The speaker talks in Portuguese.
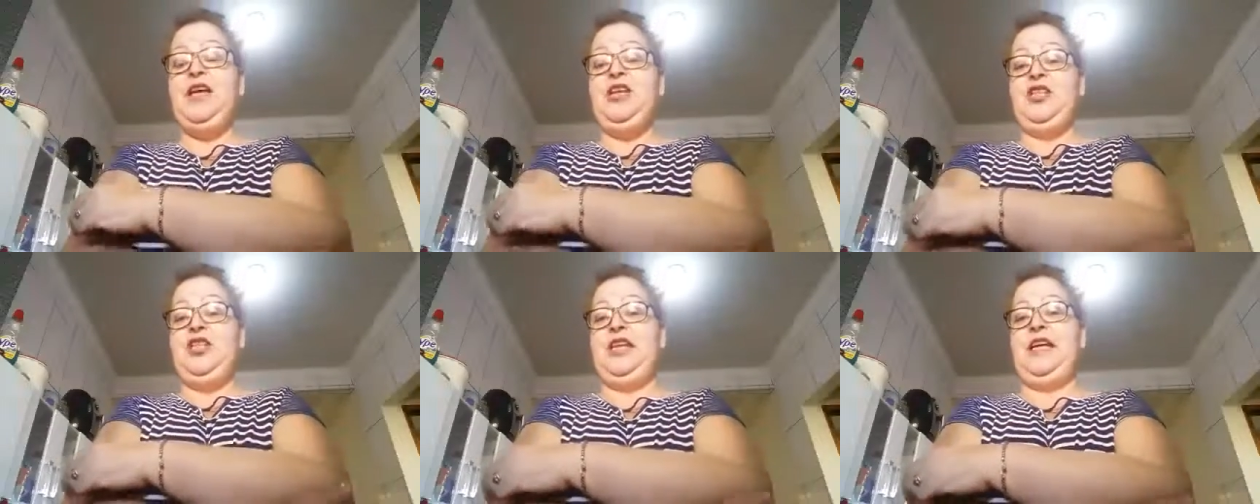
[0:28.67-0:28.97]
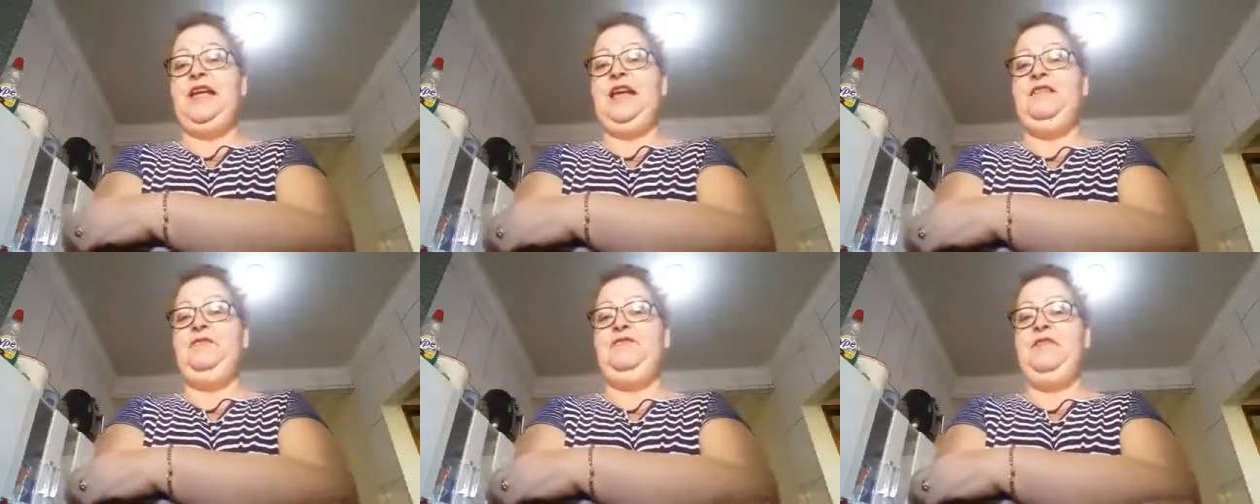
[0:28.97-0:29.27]
Já
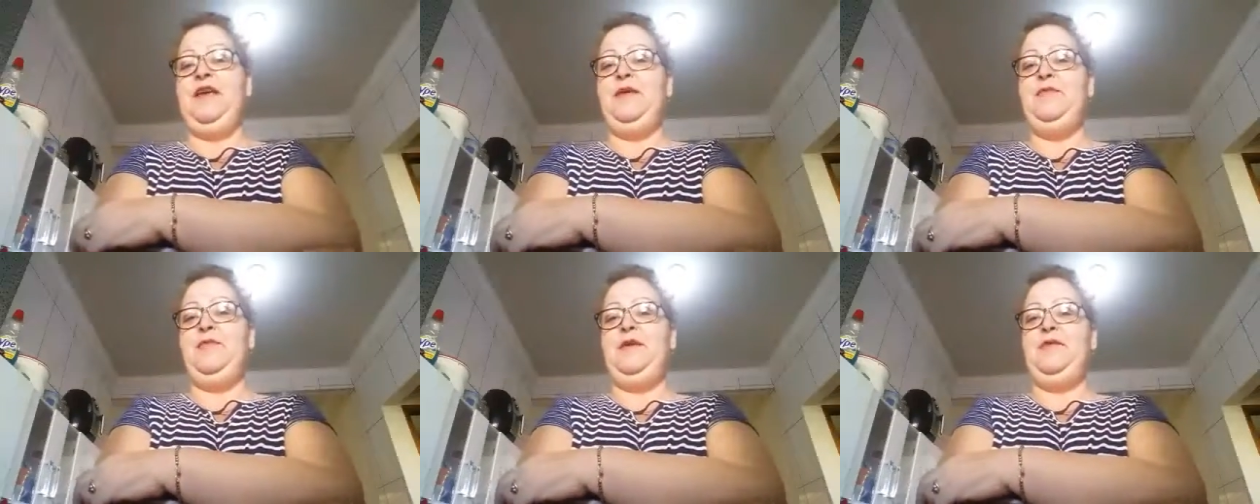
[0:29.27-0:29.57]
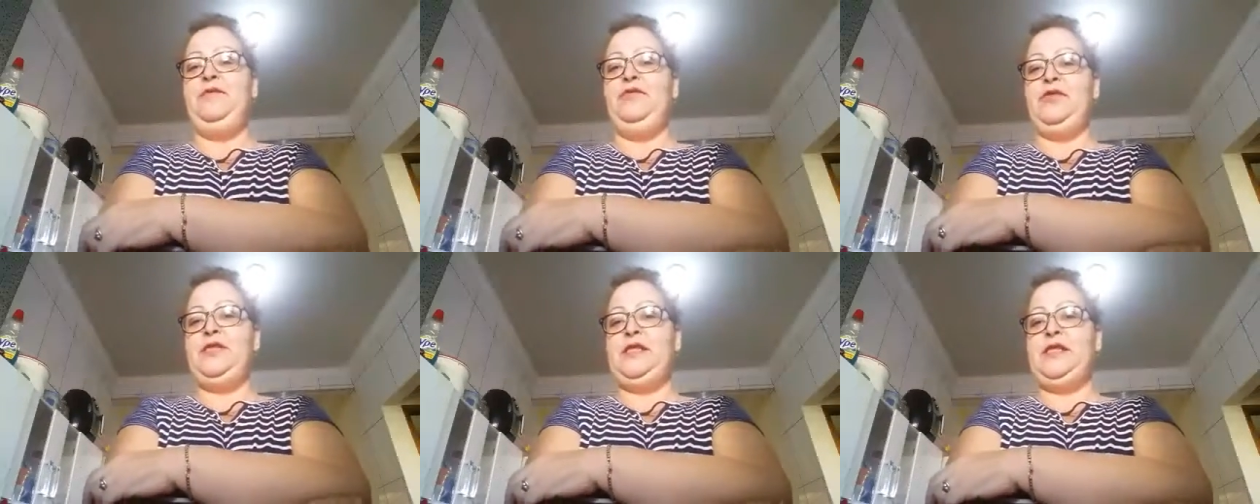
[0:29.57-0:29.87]
gravei para
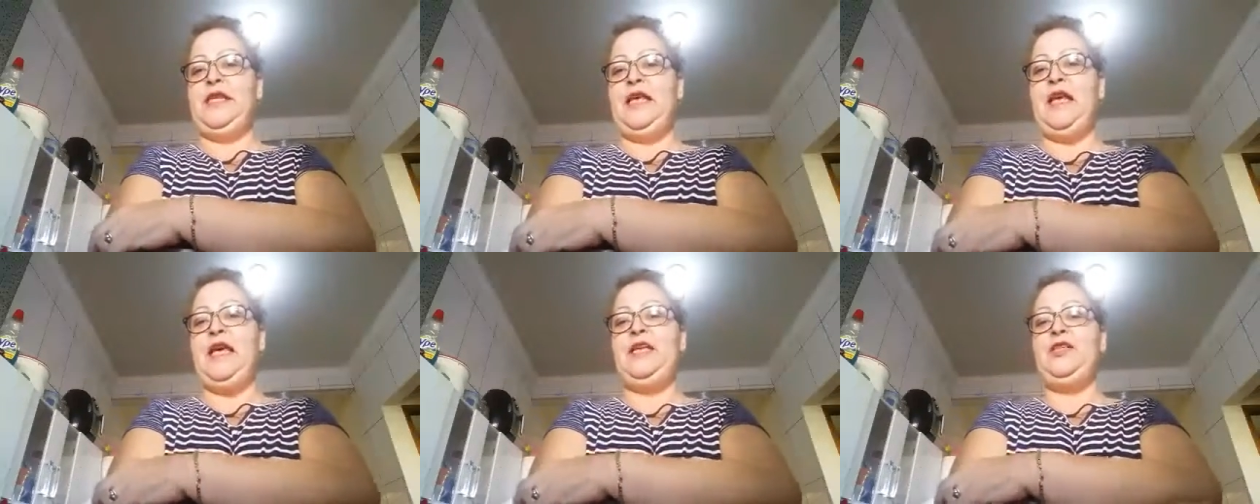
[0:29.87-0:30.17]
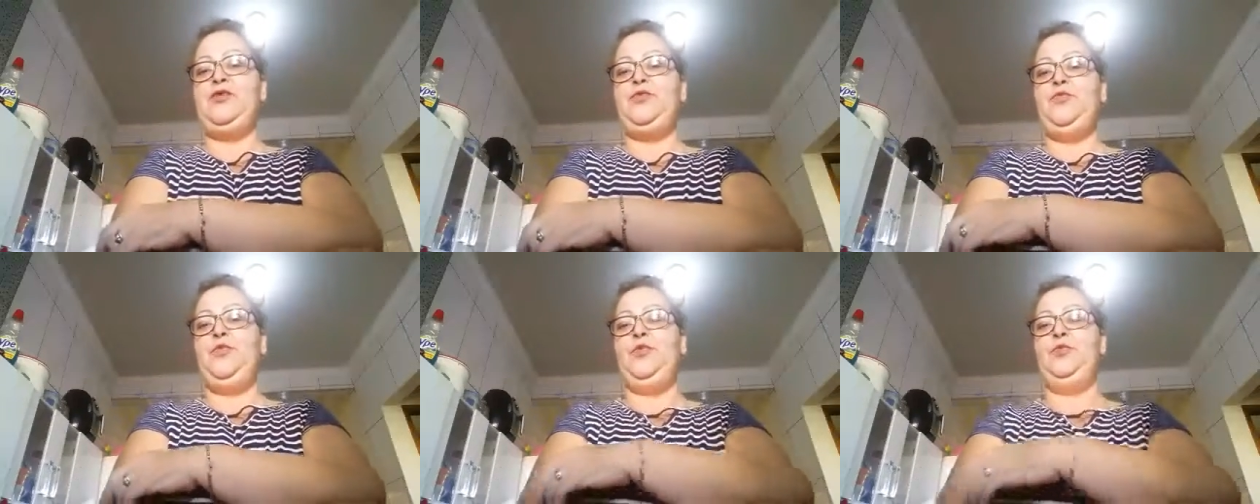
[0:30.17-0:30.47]

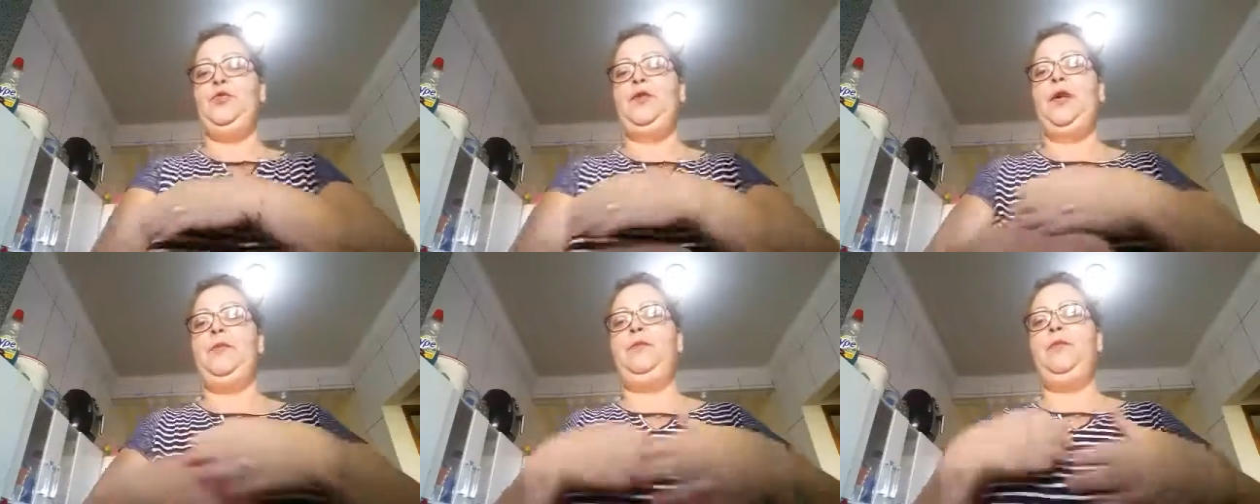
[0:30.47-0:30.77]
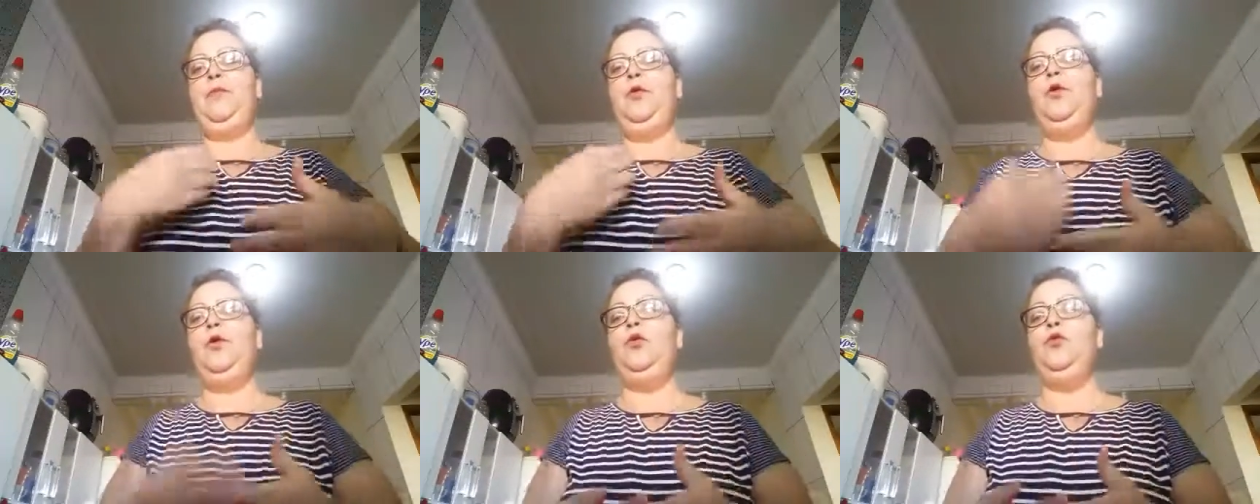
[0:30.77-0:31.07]
vocês de ponto a
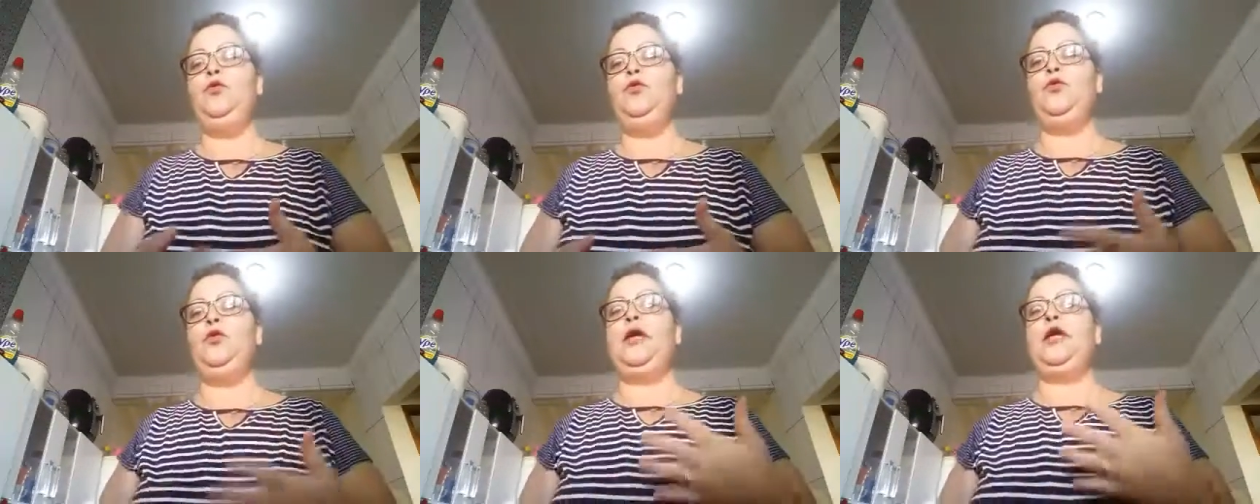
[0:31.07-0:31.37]
ponto,